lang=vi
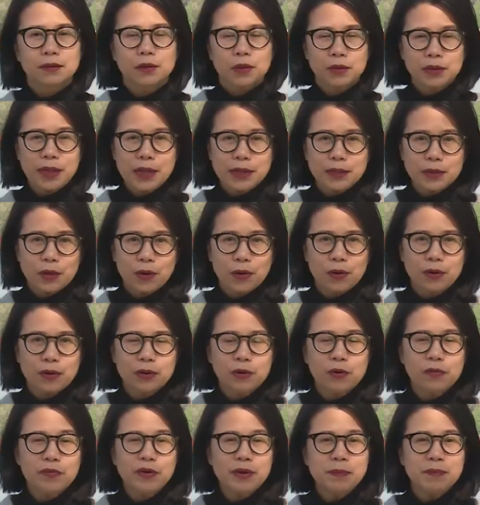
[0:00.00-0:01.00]
Có thể
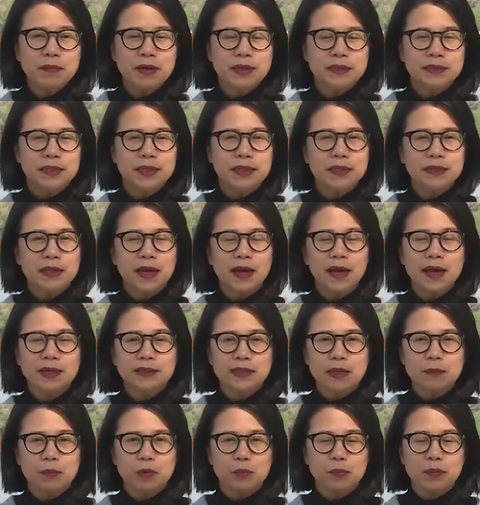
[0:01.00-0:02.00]
nói Covid-19 đã gây
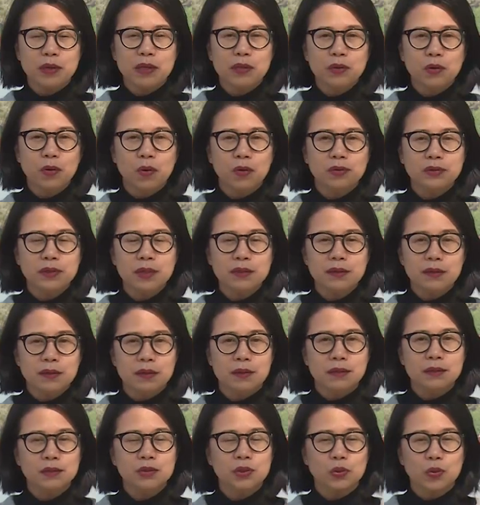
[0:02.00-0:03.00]
ra một biến cố rất
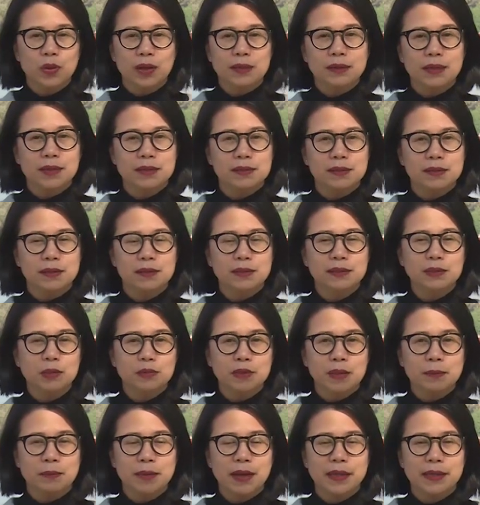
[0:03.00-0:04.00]
lớn cho toàn thế giới
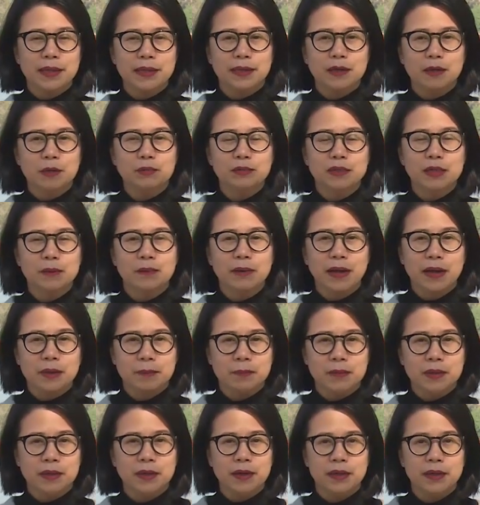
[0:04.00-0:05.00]
trong năm
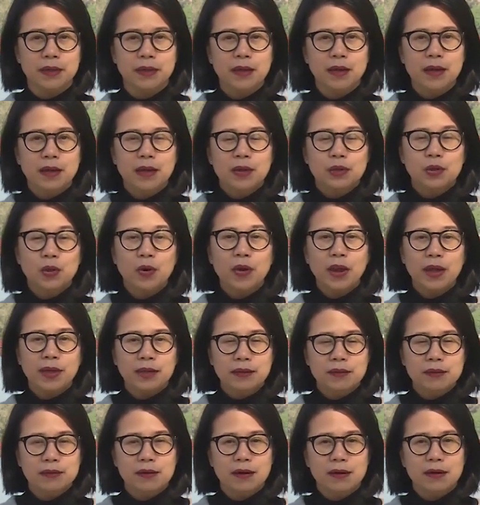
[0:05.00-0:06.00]
2020. Nó
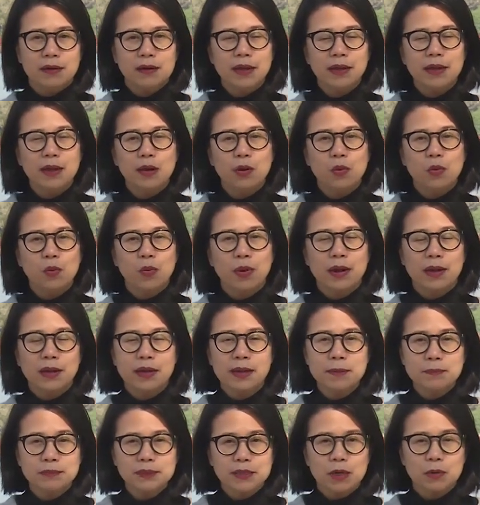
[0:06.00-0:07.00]
ảnh hưởng gây hậu quả
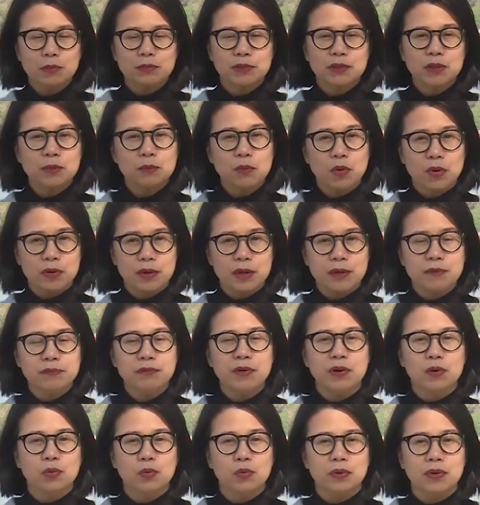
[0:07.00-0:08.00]
nghiêm trọng trong mọi lĩnh
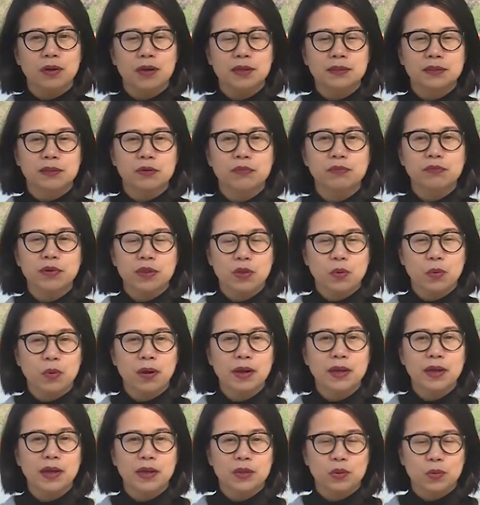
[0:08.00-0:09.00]
vực của đời sống văn
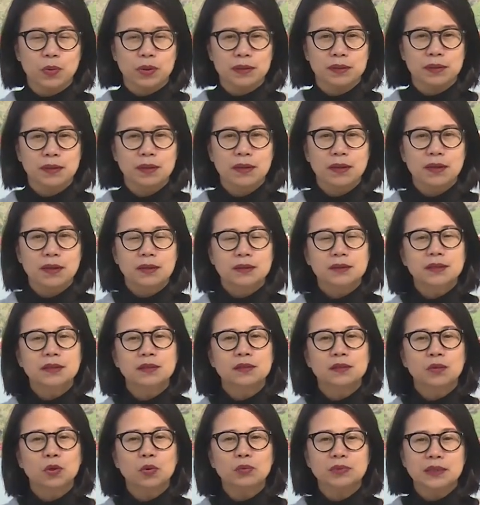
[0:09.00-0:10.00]
hóa nghệ thuật.
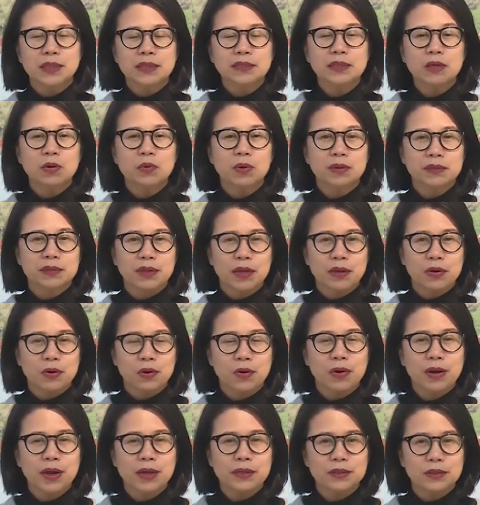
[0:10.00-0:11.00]
Nhưng cũng chính trong hoàn cảnh
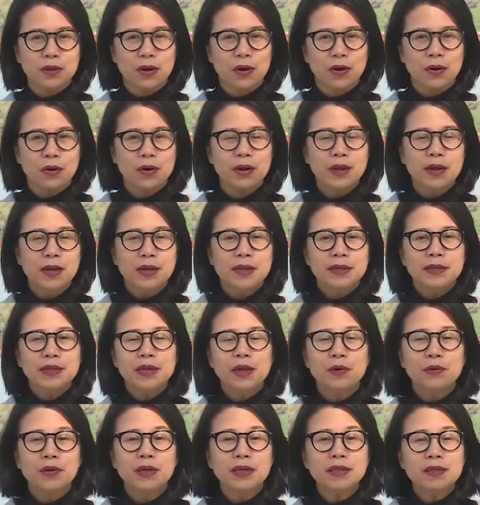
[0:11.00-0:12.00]
khó khăn đó,
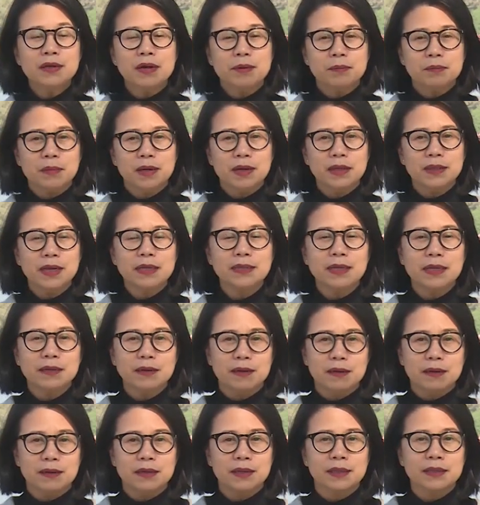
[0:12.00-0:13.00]
nhiều ý tưởng mới đã ra
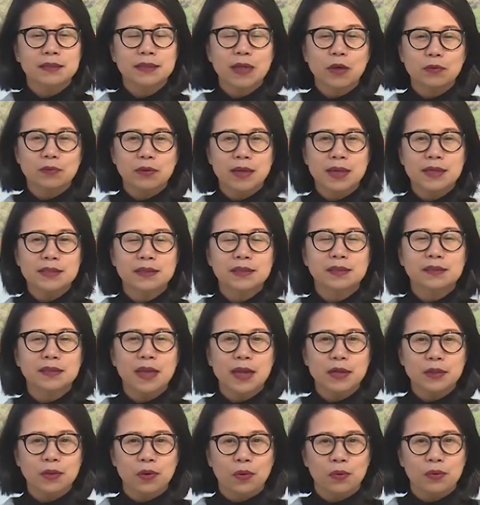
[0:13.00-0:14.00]
đời tạo nên sự
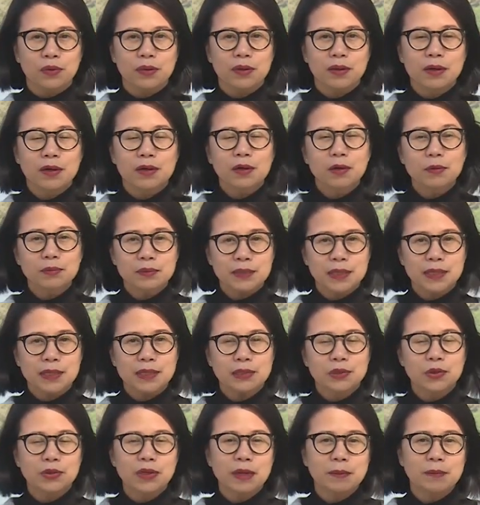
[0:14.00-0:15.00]
thay đổi không
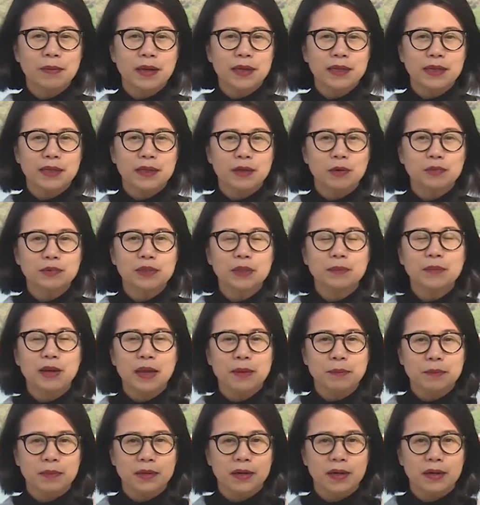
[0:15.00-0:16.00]
chỉ cho năm
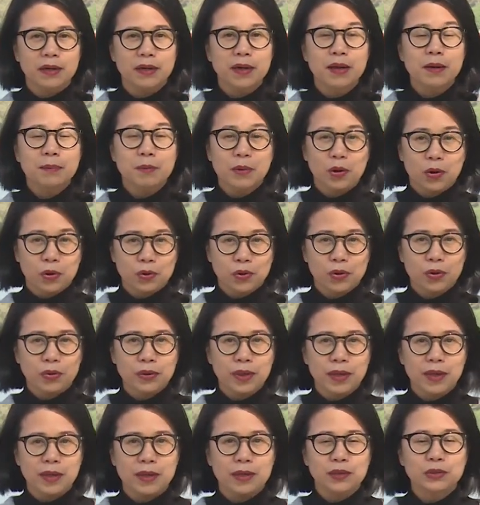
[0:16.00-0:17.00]
2020 mà còn có
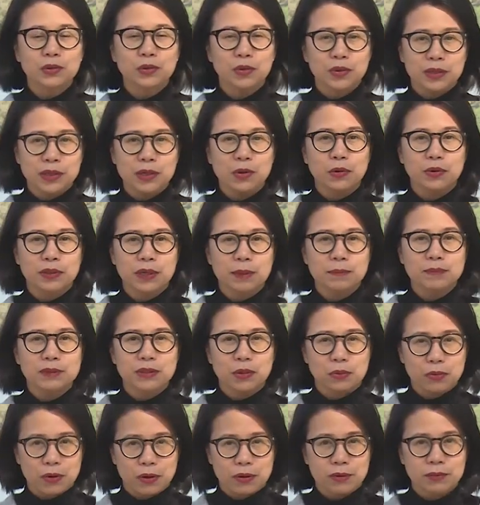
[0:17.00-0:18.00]
thể cho nhiều năm
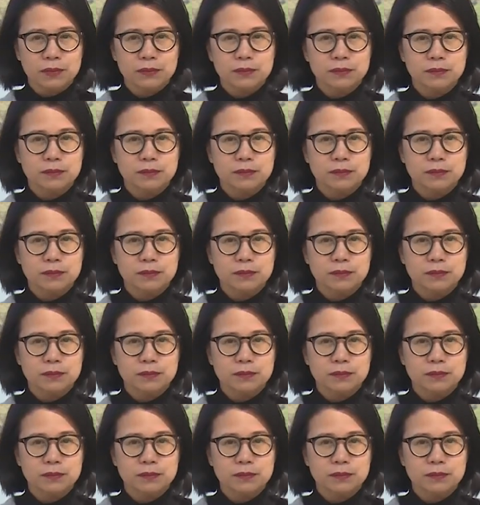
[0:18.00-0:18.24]
sau đó.